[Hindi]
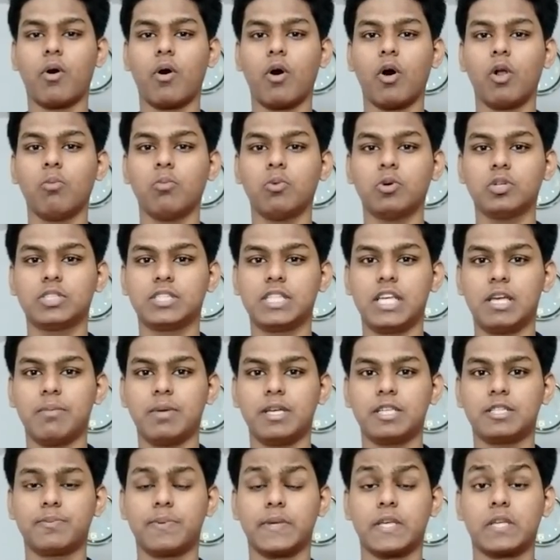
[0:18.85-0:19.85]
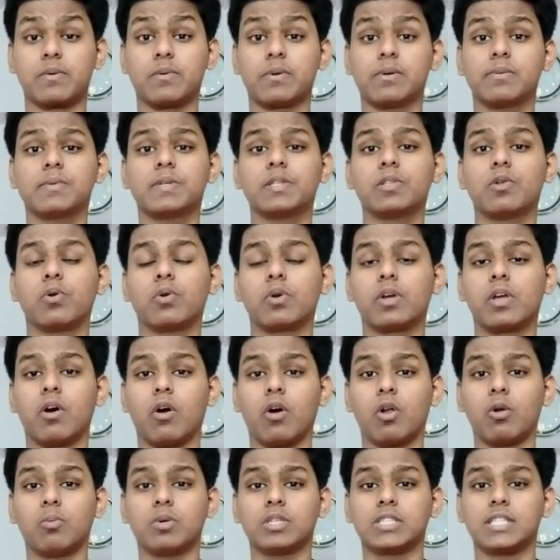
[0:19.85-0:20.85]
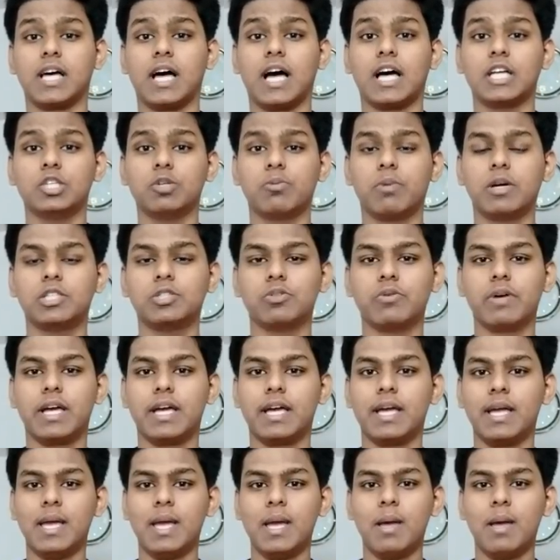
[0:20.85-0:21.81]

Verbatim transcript: ऑलमोस्ट सेम है स्पेसिफिकली दोनों के ऑलमोस्ट आजू बाजू है